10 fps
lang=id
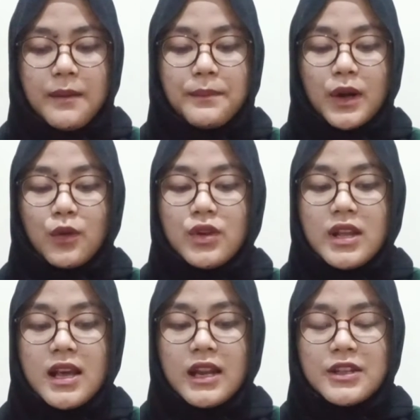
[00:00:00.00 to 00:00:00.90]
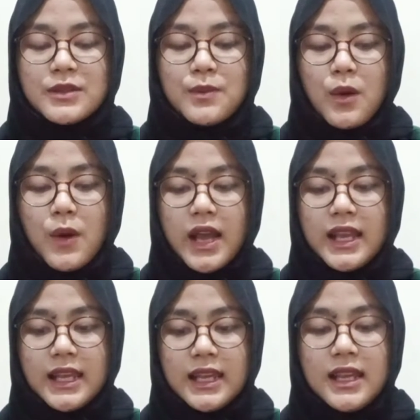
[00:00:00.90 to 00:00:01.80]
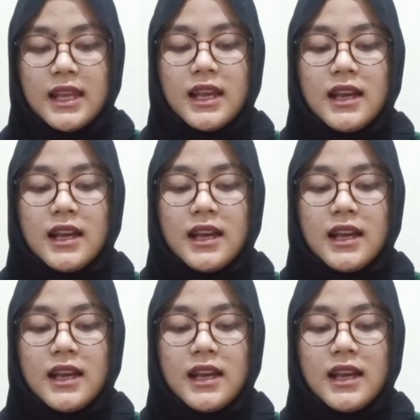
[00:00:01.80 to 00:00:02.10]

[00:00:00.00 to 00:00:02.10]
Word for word: perlu digarisbawahi